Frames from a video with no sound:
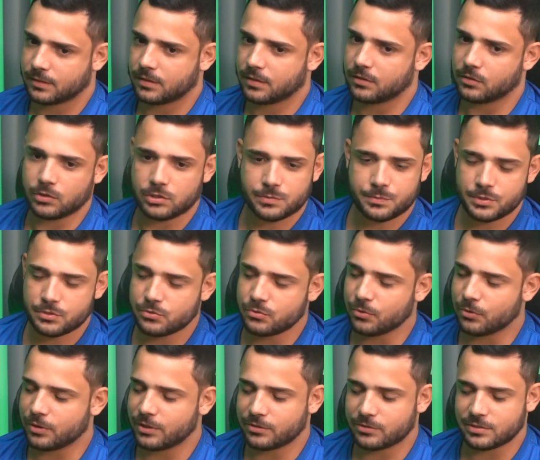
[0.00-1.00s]
em
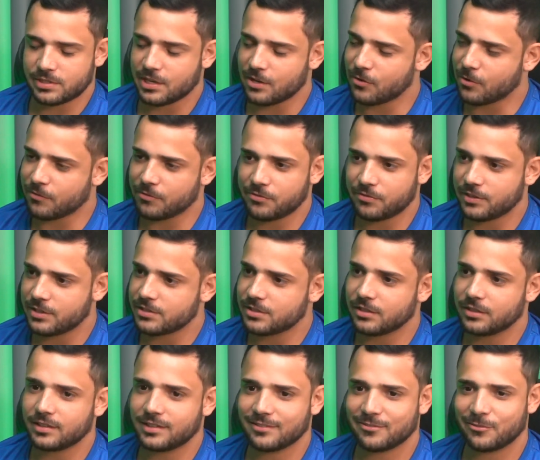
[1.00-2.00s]
2018, 19, 20
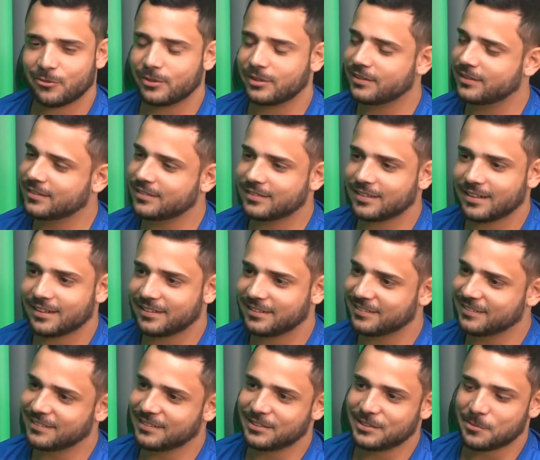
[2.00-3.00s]
ali, foi
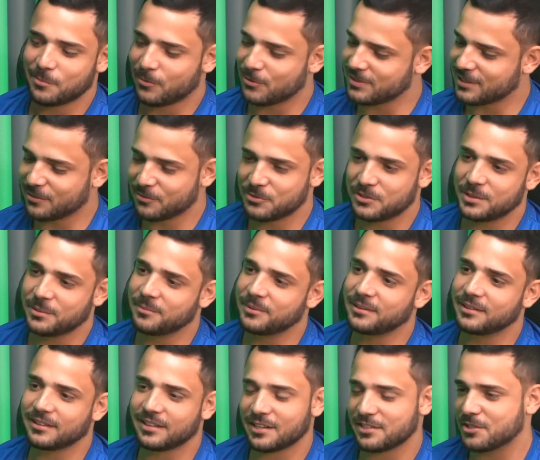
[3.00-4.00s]
aquilo ali, de eu postar no
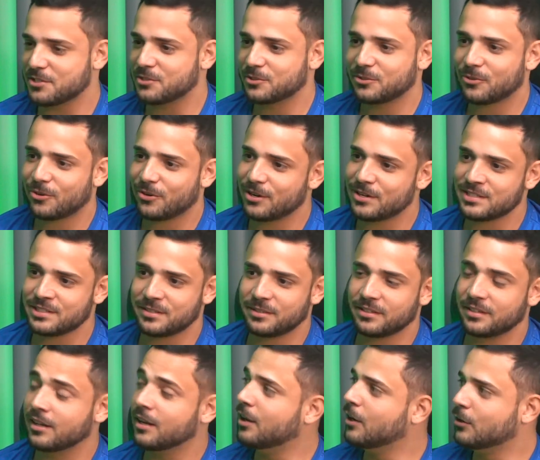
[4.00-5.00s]
time que a gente
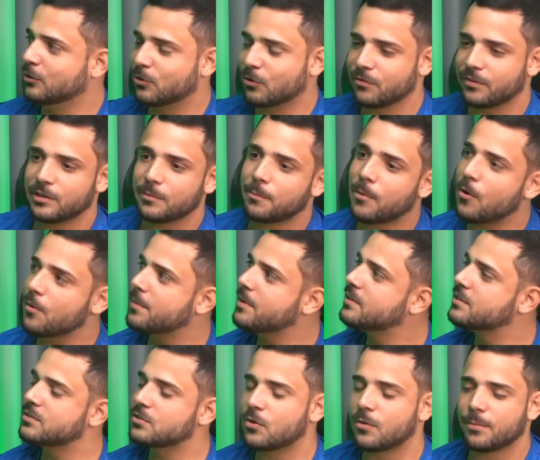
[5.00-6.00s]
torce, tô vendo
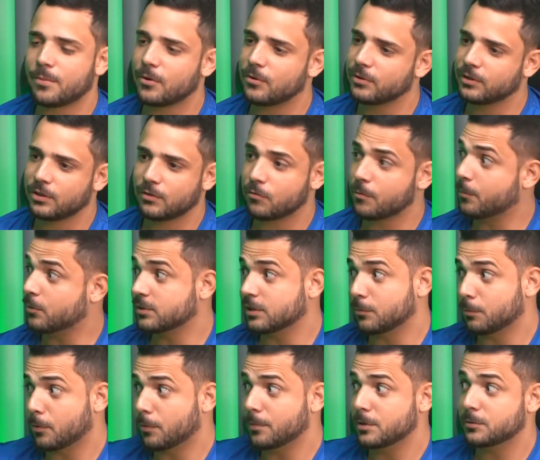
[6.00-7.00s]
Palmeiras e São Paulo aqui, eu vou postar
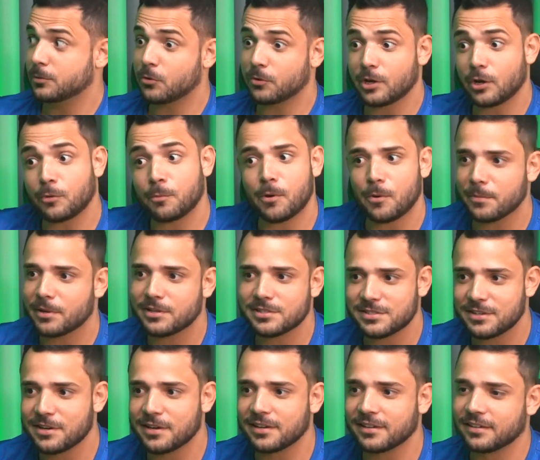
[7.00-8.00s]
no Palmeiras porque eu quero que o Palmeiras
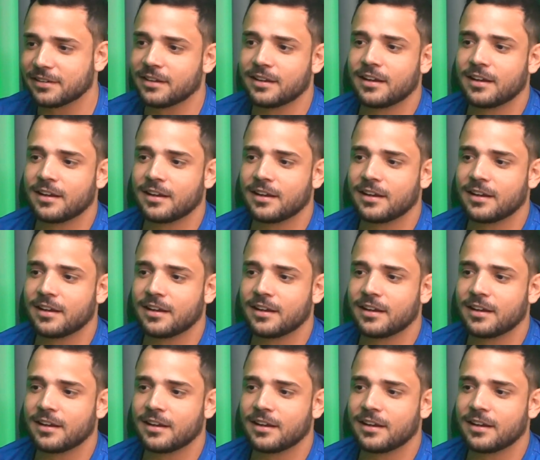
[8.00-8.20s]
ganhe.